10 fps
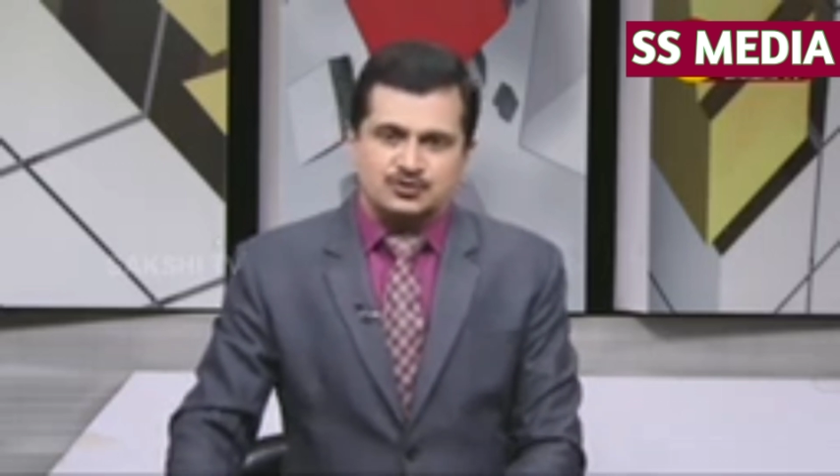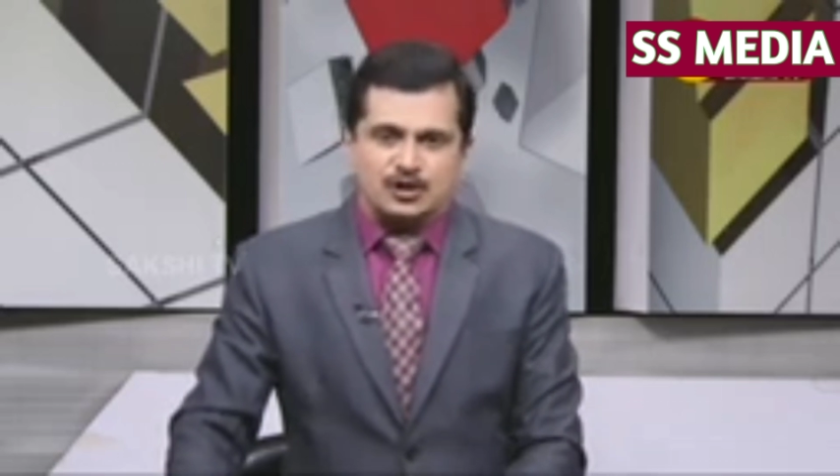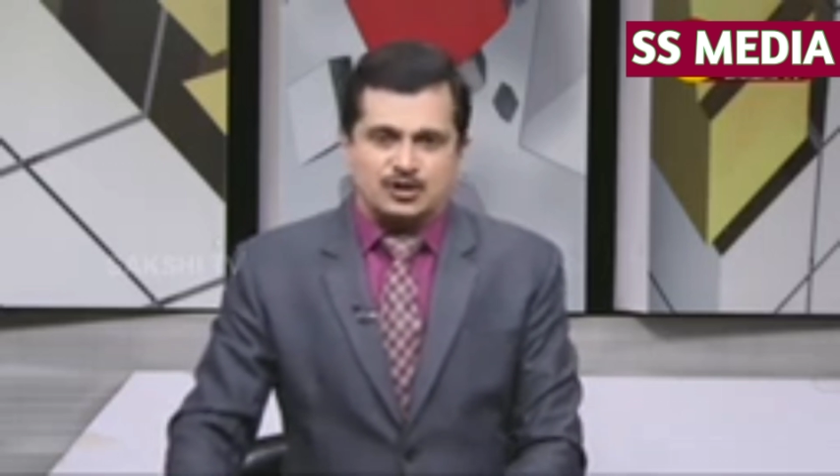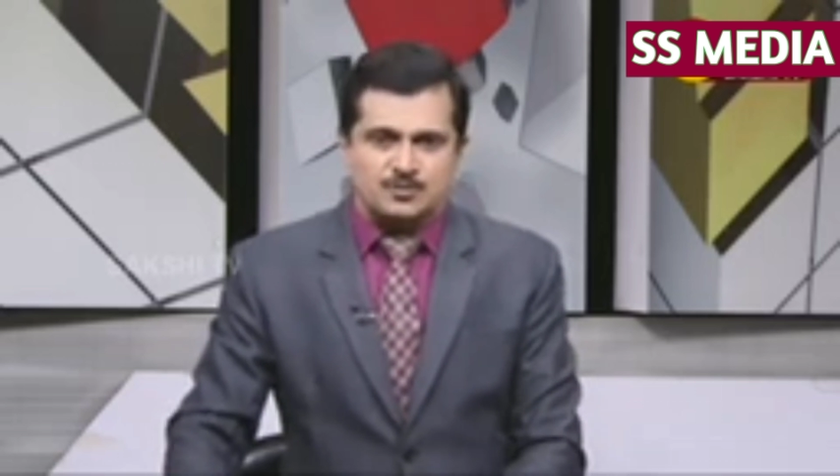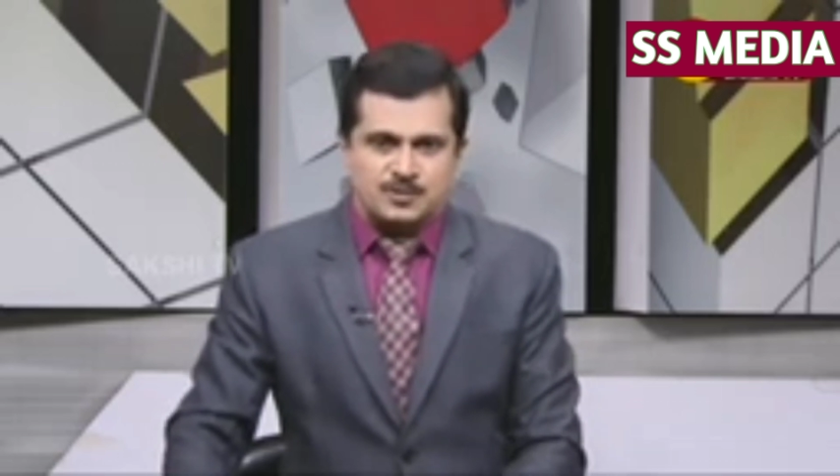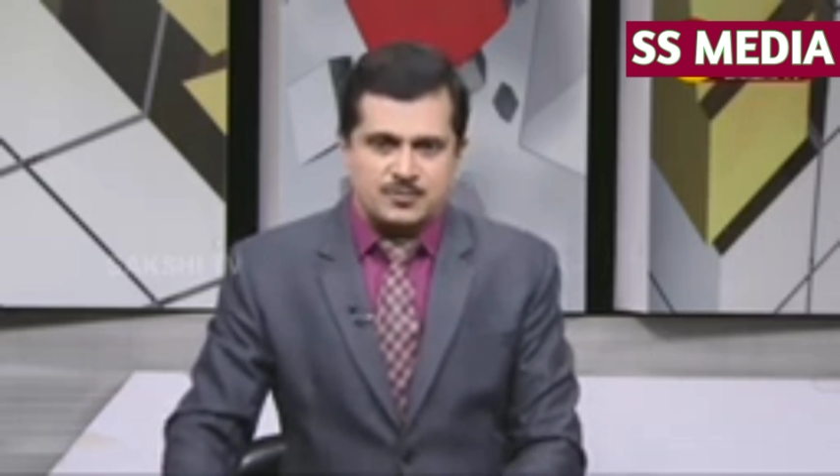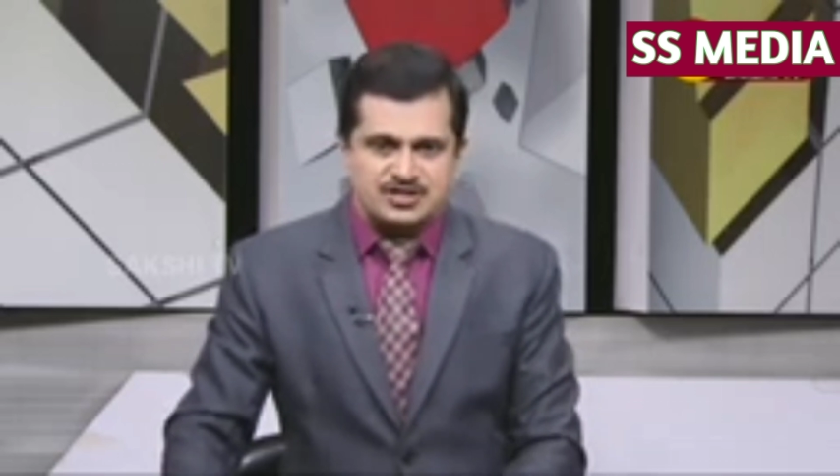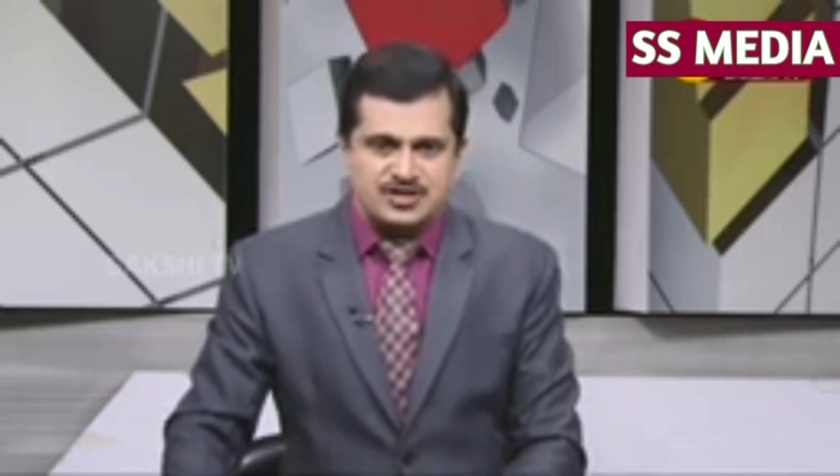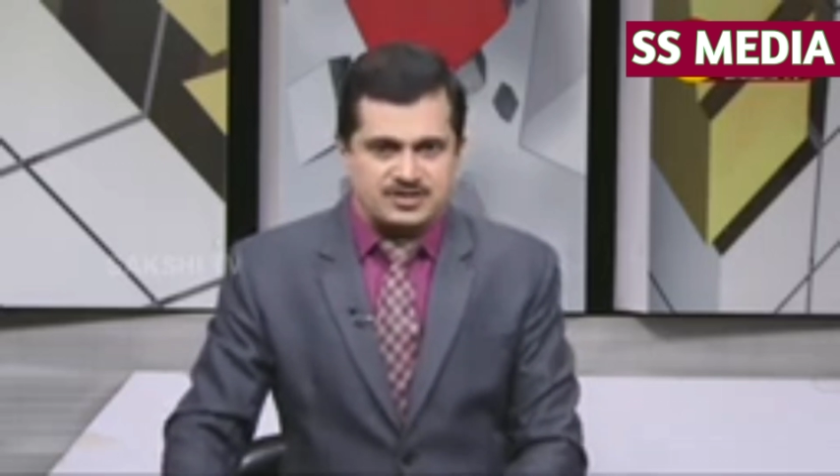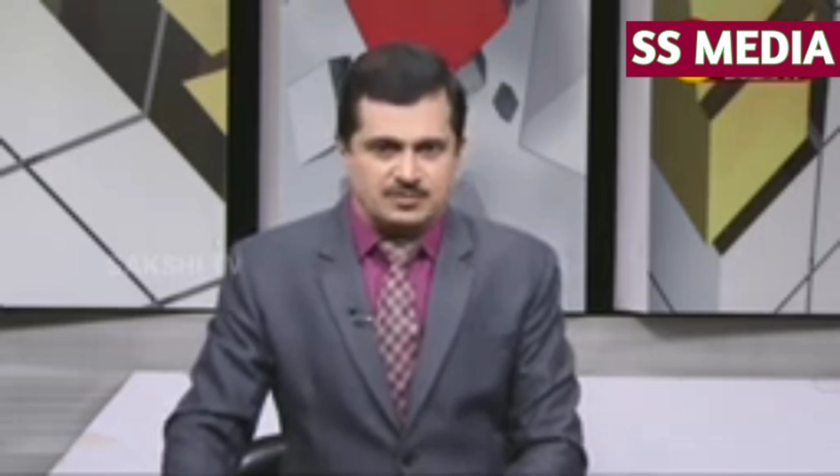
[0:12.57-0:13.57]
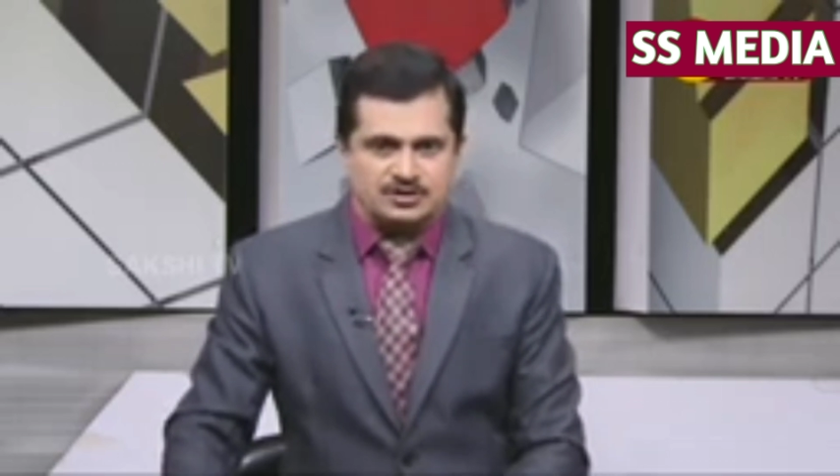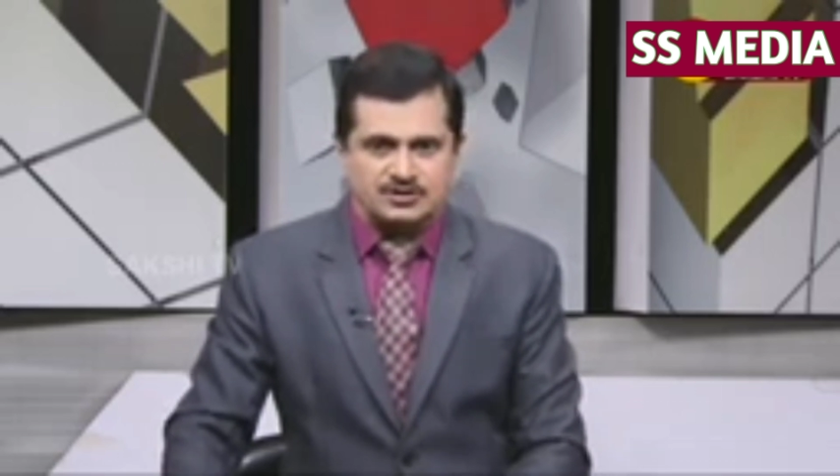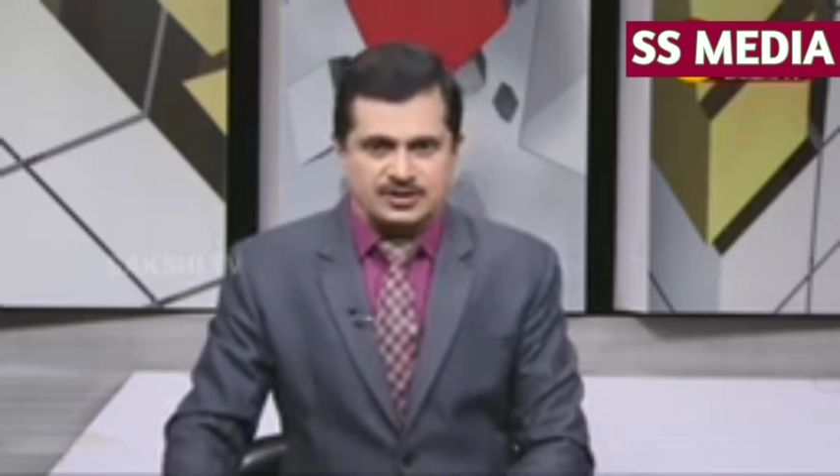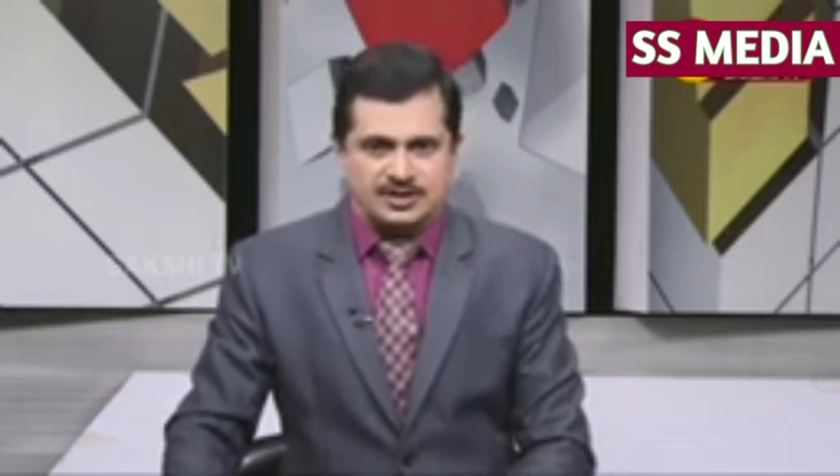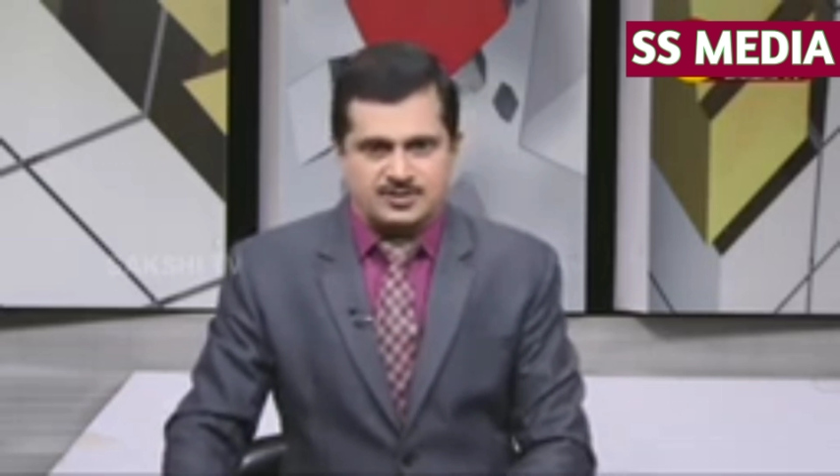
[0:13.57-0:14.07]
త్వరలో ప్రొవిషన్
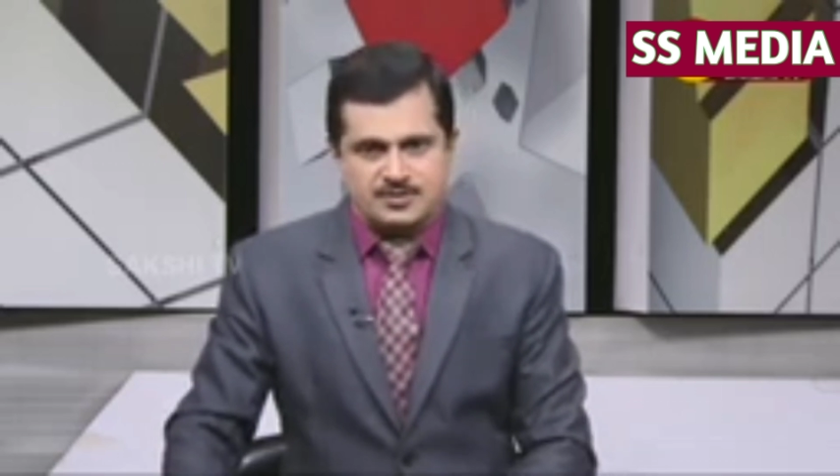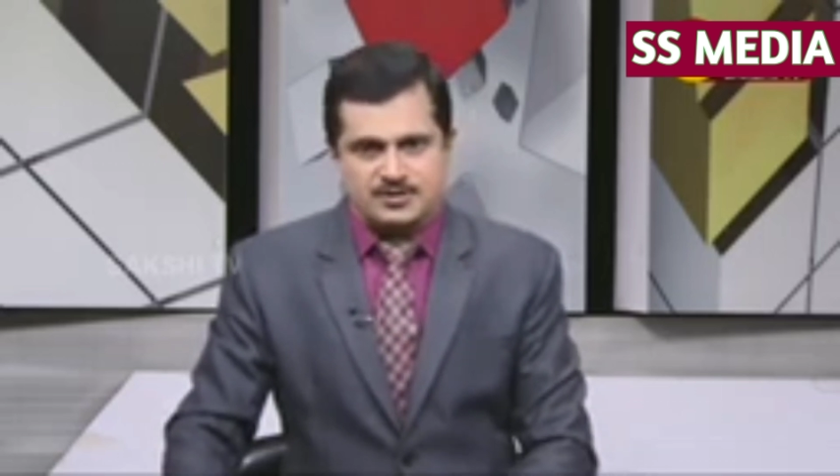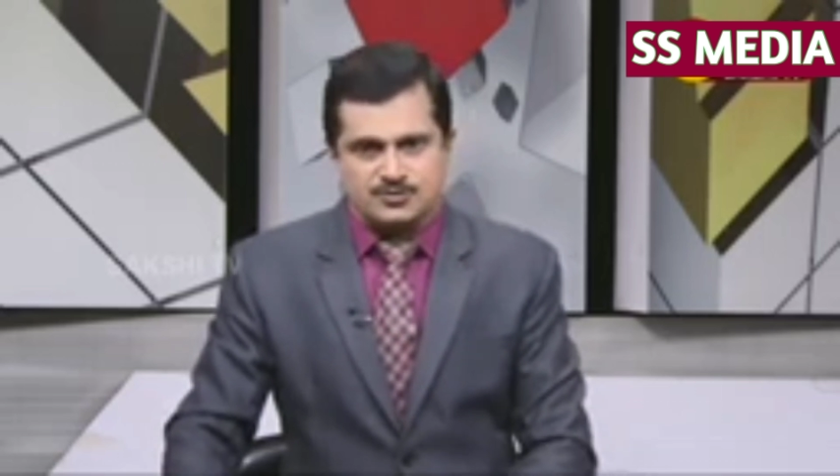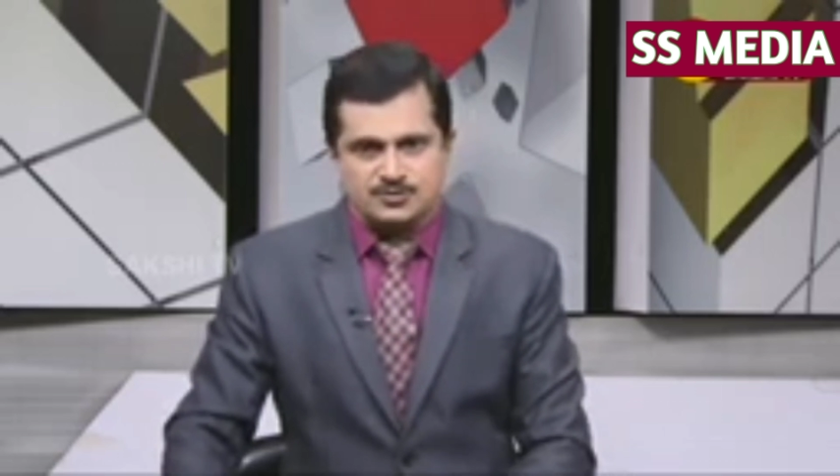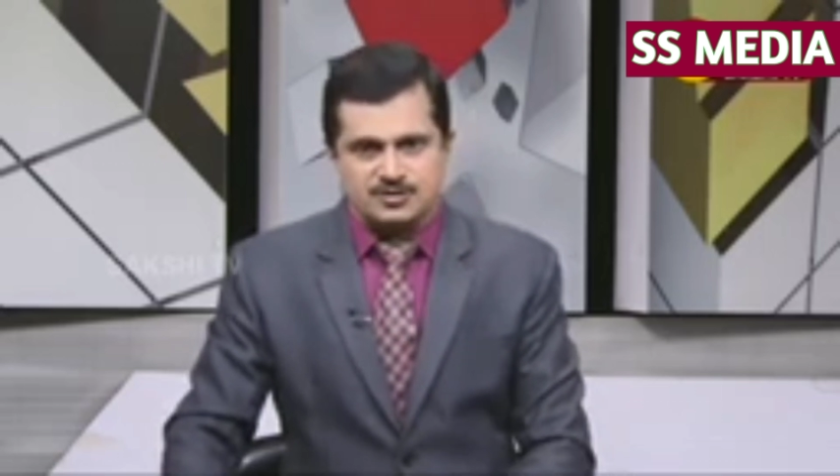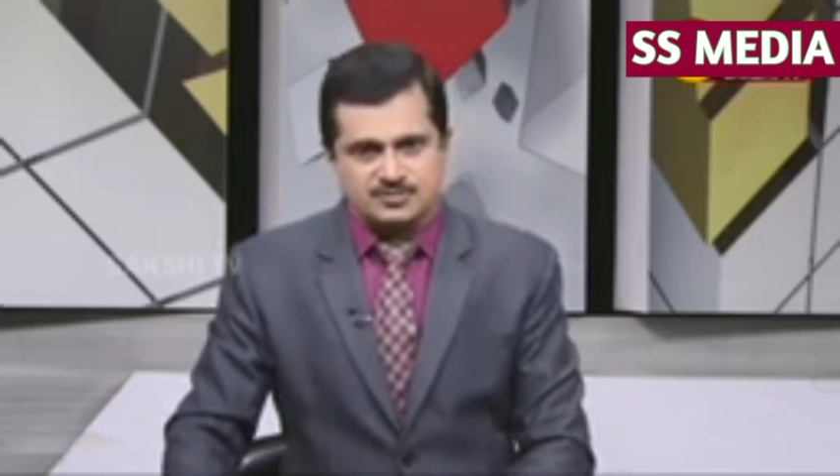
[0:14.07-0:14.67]
రాబోతోంది ఈ మేరకు